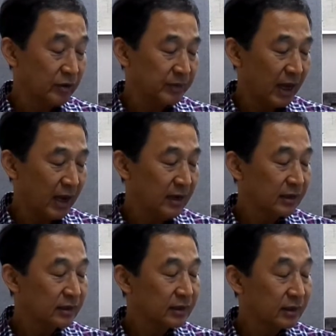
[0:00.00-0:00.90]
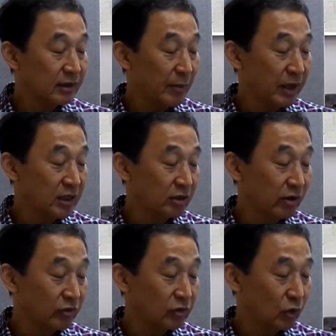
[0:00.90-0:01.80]
겁니다. 남의
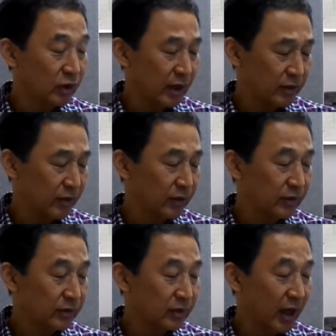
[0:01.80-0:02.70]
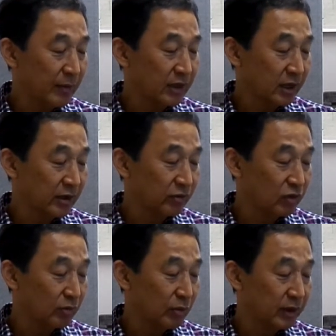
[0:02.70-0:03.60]
차차공제 옮겨갔어요 그리고 남의
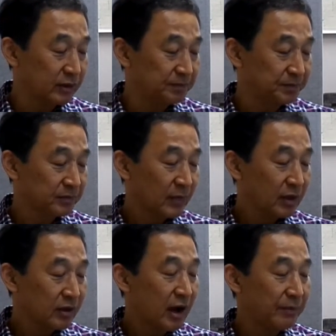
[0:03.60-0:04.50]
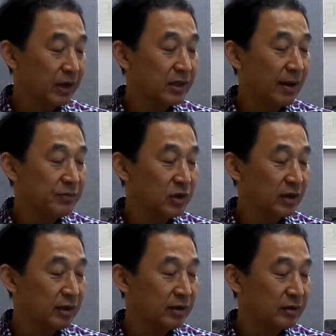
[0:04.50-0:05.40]
차차공제 보면은 그 앞에
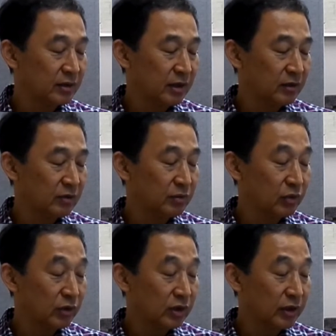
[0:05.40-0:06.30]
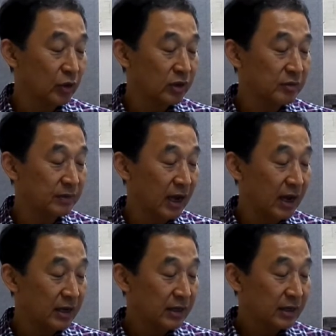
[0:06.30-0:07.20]
3년에 이제 또 이런 내용이
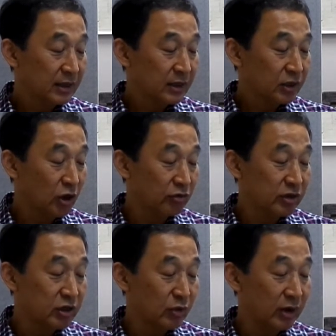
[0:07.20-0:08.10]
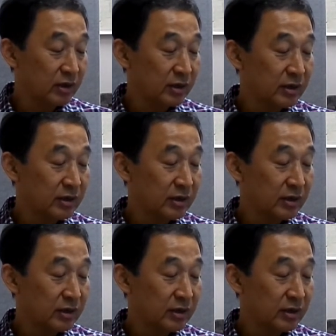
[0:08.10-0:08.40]
있습니다. 겨울 10월